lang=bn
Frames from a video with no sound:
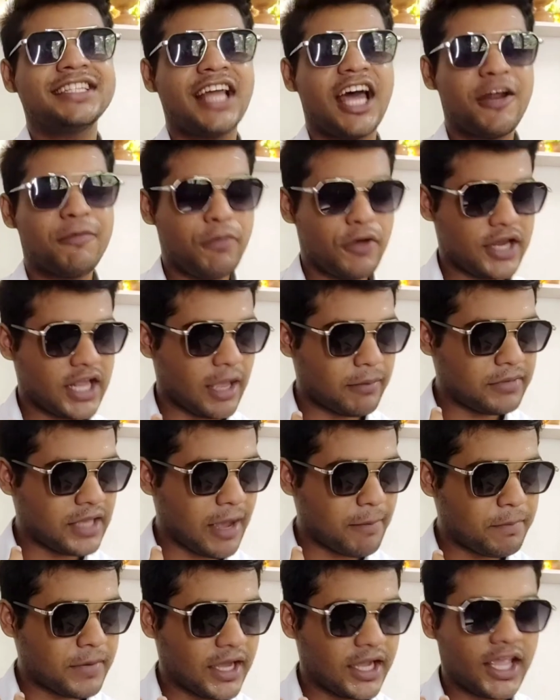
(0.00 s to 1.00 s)
তারপরে আমি
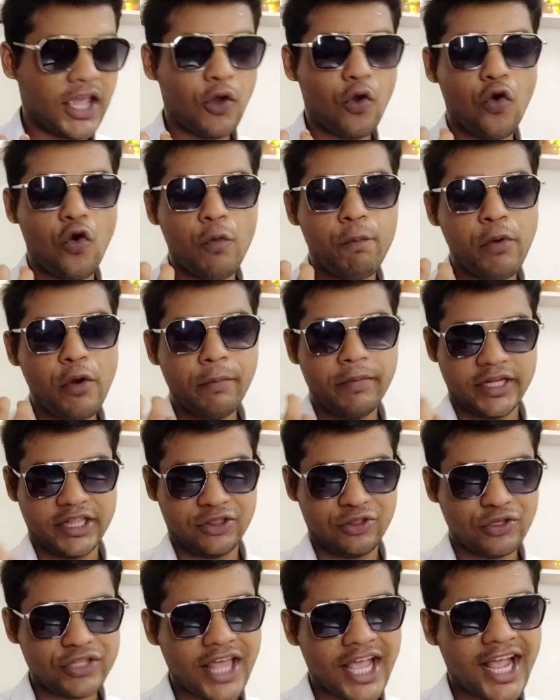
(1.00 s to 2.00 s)
আপনাকে
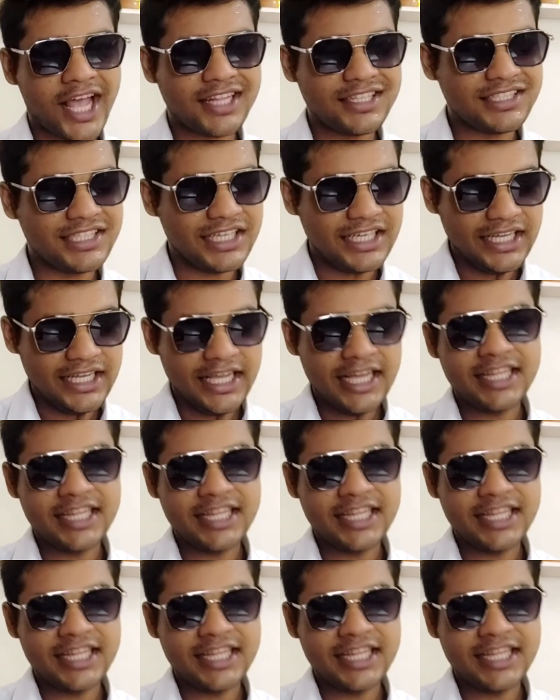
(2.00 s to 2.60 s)
উপবৃত্ত দেখাচ্ছি